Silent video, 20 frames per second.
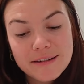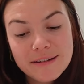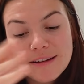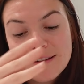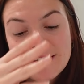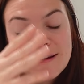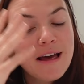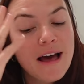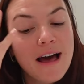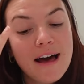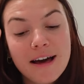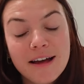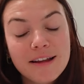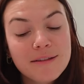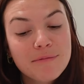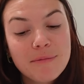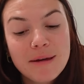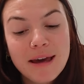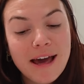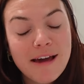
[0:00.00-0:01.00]
ça c'est un
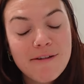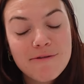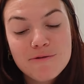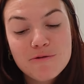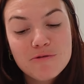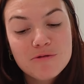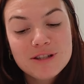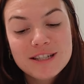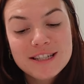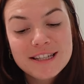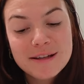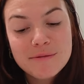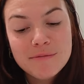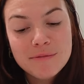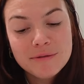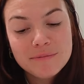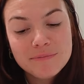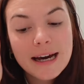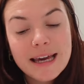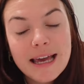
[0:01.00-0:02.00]
de mes rêves
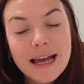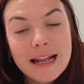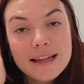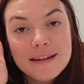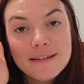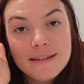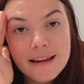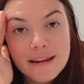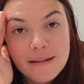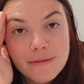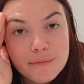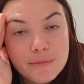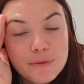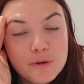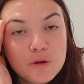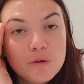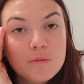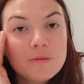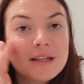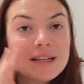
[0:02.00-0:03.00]
ultimes. Réaliser
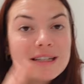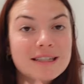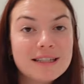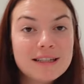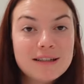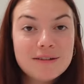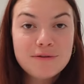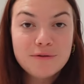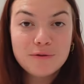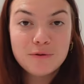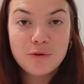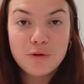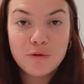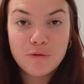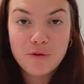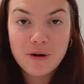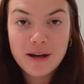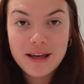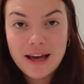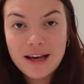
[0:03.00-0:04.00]
mon objectif de
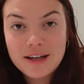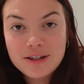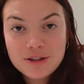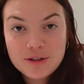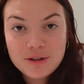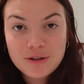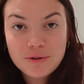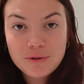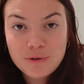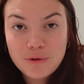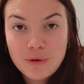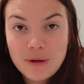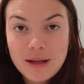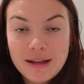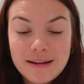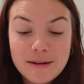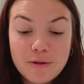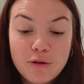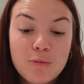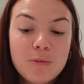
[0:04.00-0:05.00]
voyage de
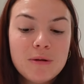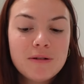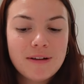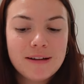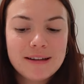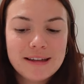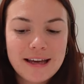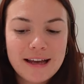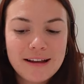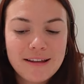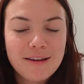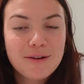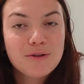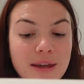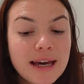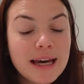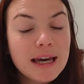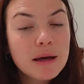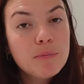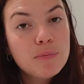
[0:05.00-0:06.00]
l'été 2024.
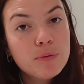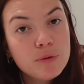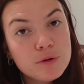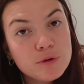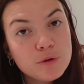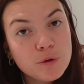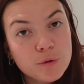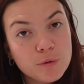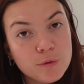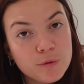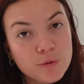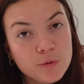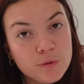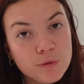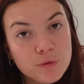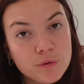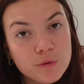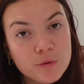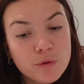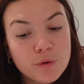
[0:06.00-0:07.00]
Créer plus de
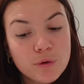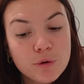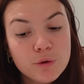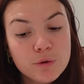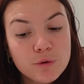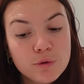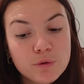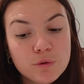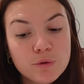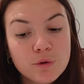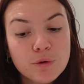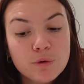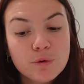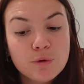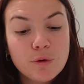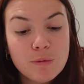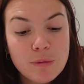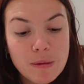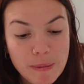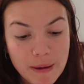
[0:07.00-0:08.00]
contenu autour
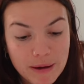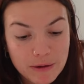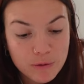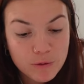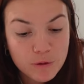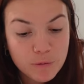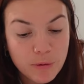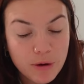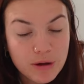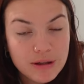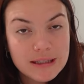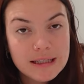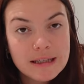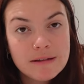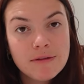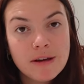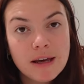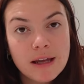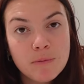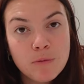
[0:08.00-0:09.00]
de mes passions
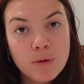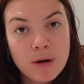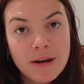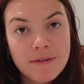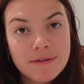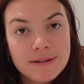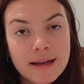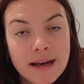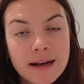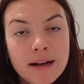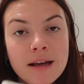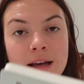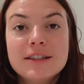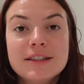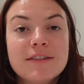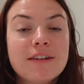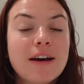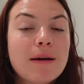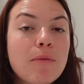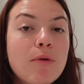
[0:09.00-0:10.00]
sportives et de mon lifestyle.
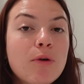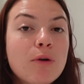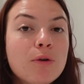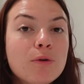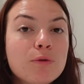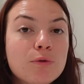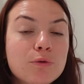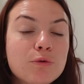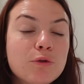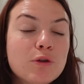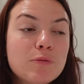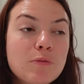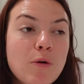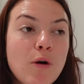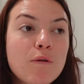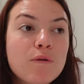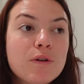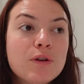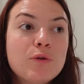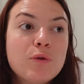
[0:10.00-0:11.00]
J'ai vraiment tout
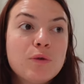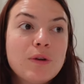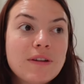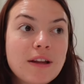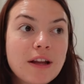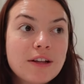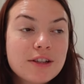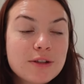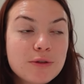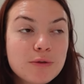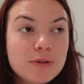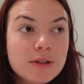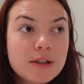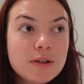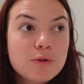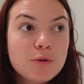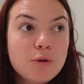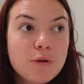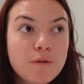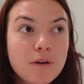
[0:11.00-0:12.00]
doucement envie de tourner cette chaîne aussi
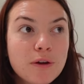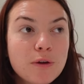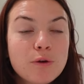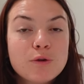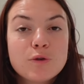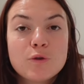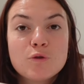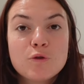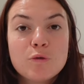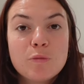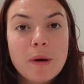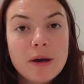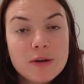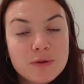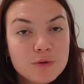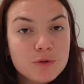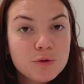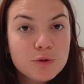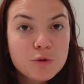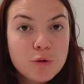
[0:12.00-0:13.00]
sur le fait que je ne suis pas
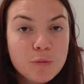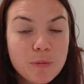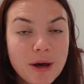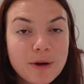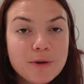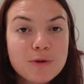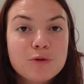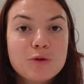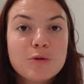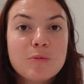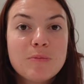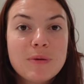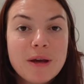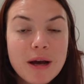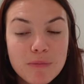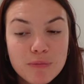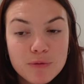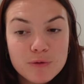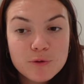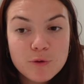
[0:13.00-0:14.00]
juste une opère, je suis
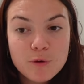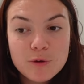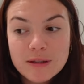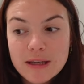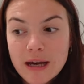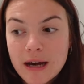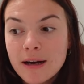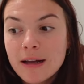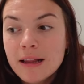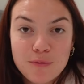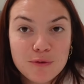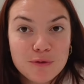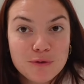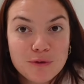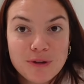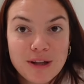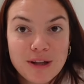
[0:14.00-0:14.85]
bien plus que ça. Plus de